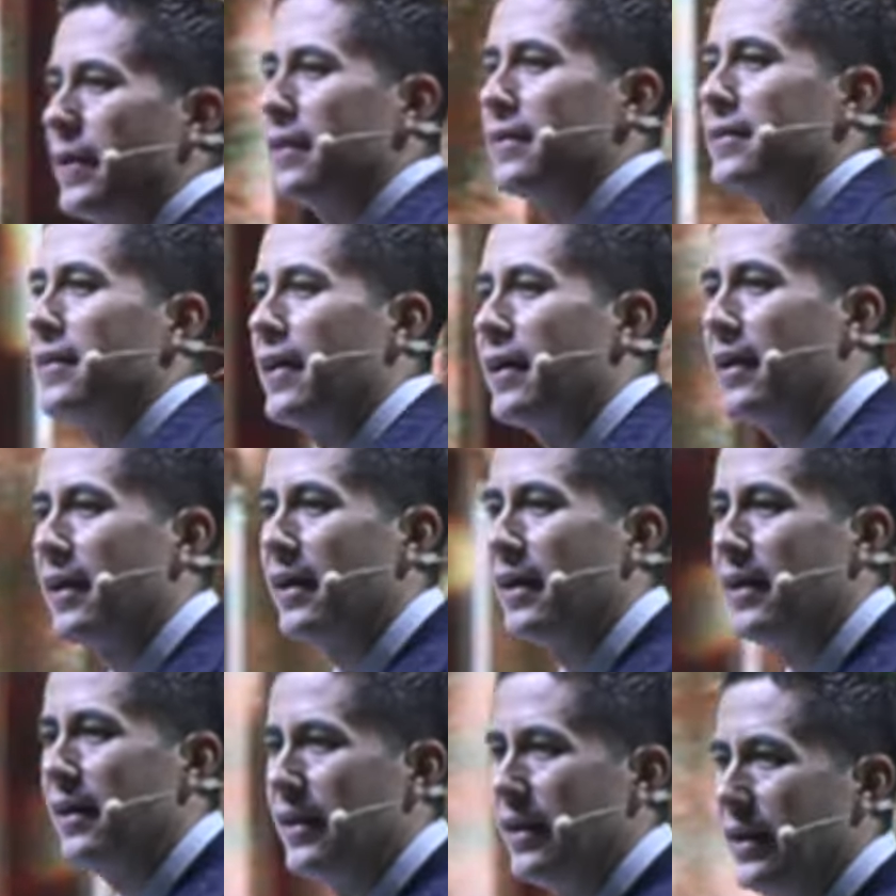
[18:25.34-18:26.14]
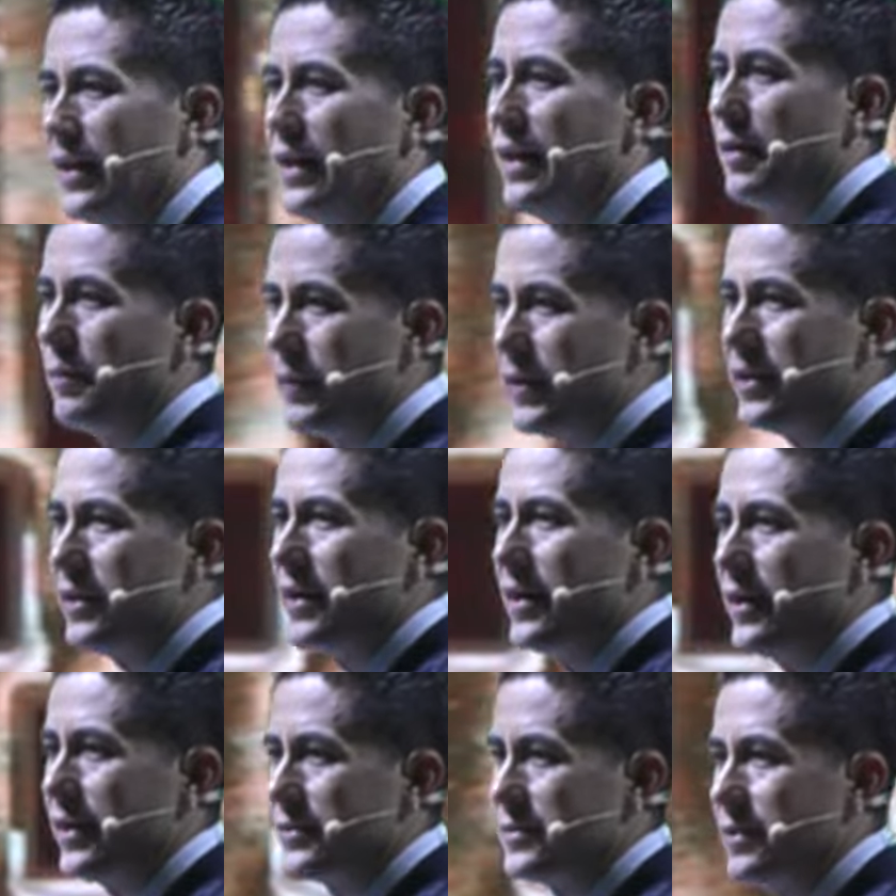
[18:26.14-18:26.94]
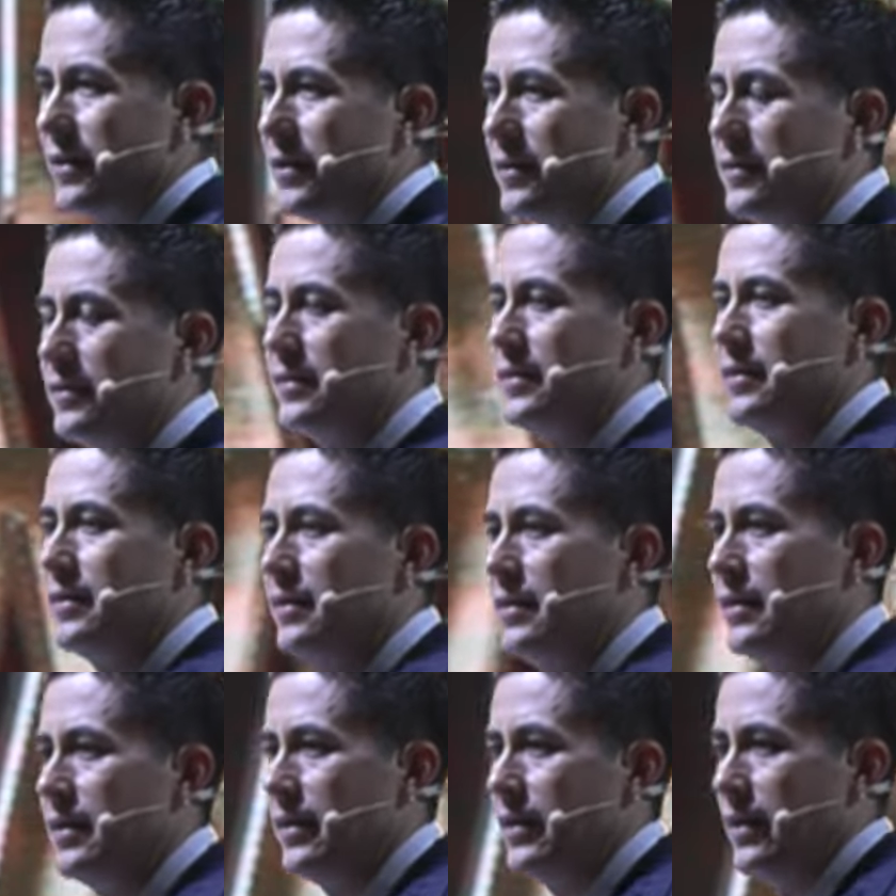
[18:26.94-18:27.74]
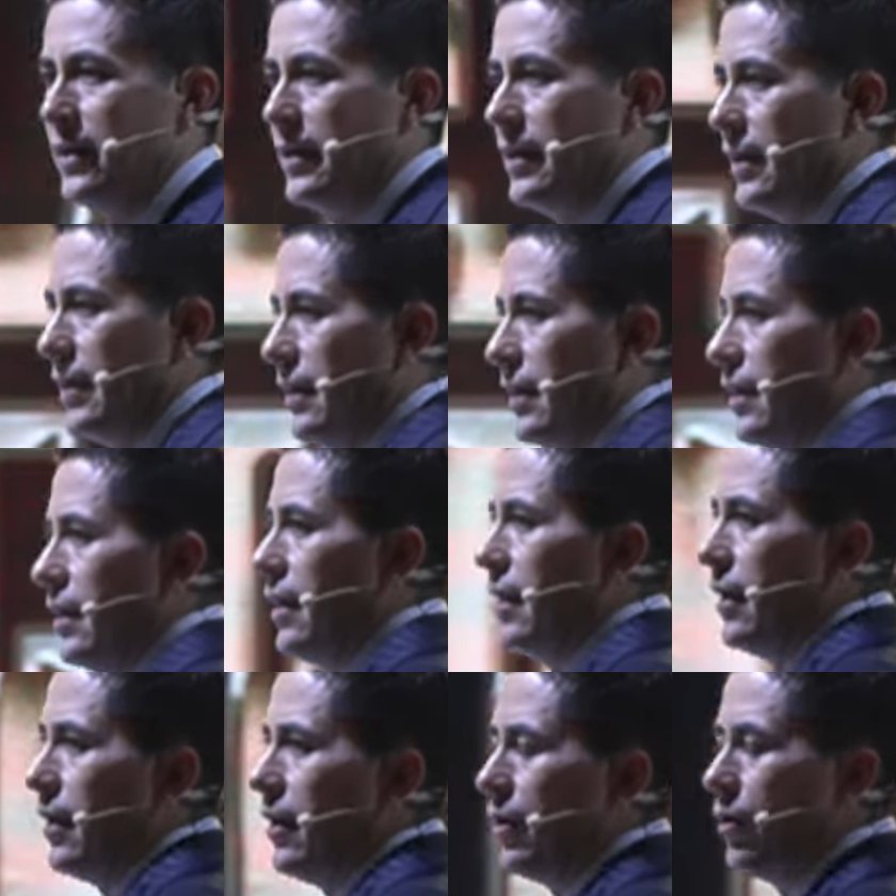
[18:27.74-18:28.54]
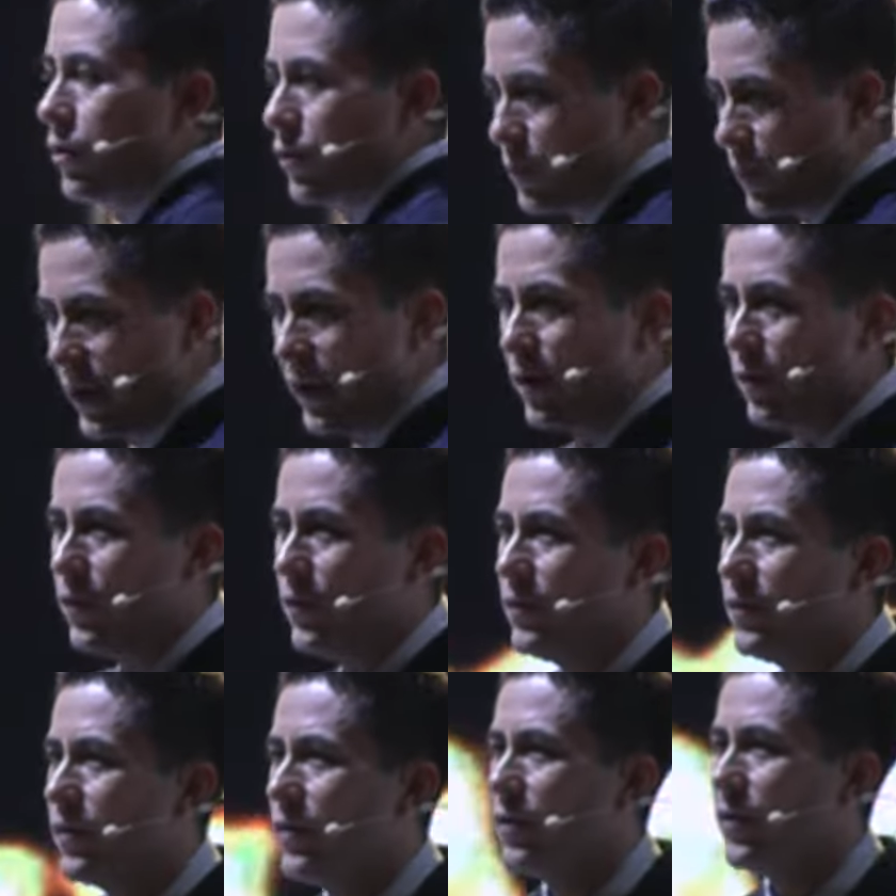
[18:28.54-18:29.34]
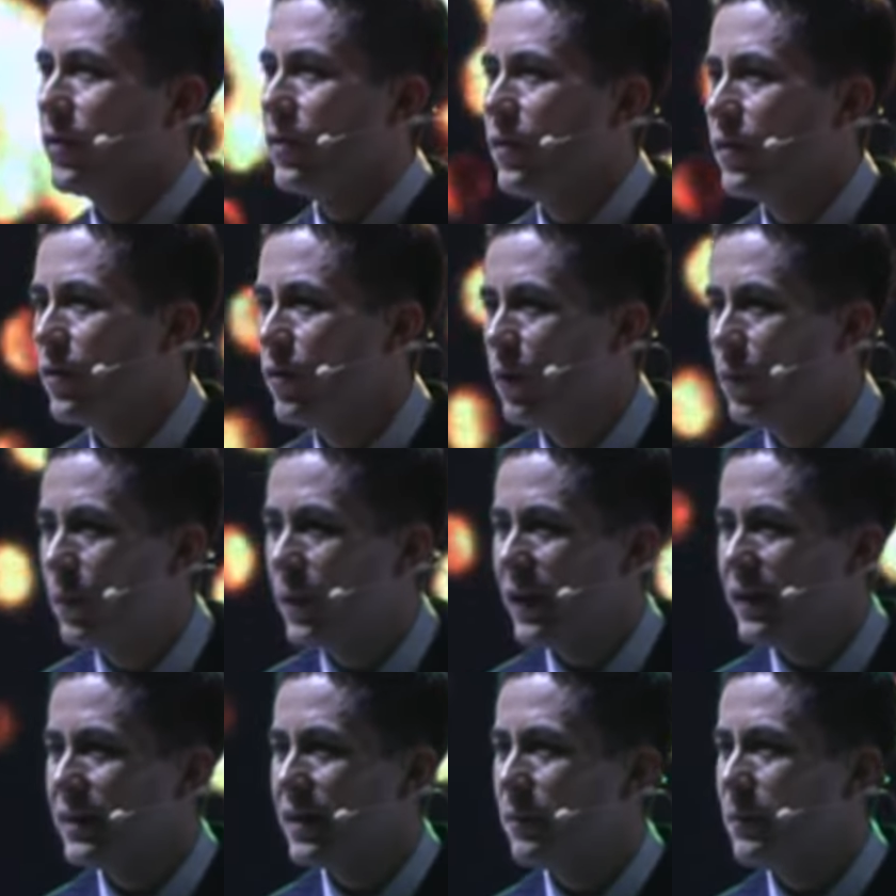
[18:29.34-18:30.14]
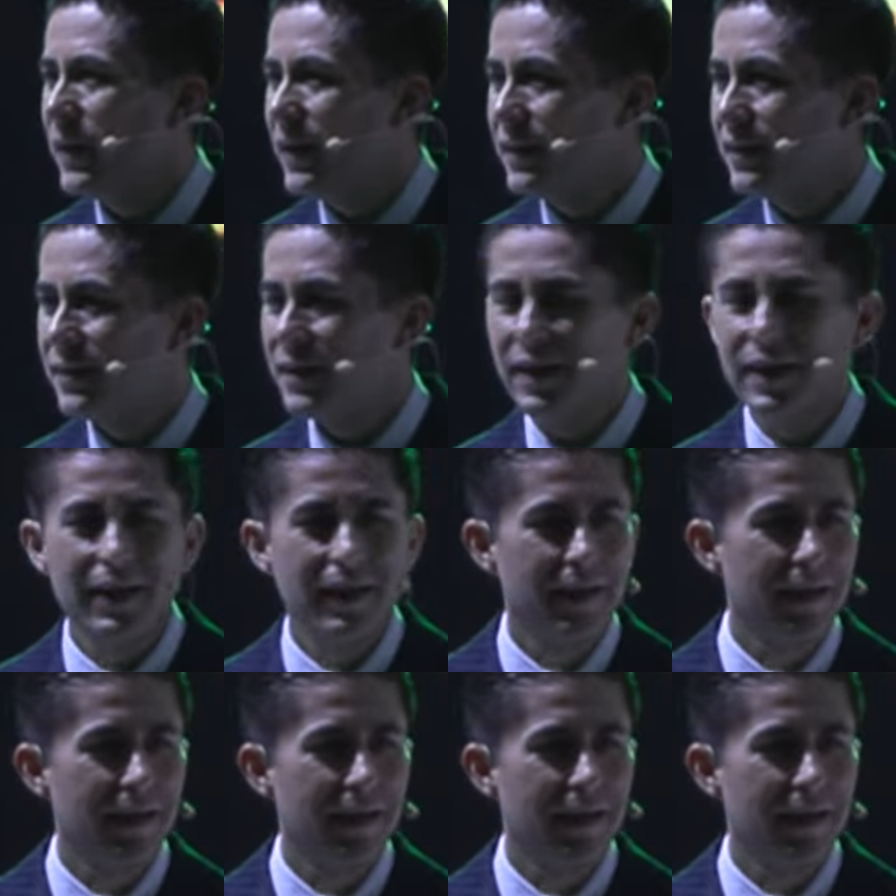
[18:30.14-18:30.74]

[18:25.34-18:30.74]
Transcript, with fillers: entrega la milla extra. Los veo completamente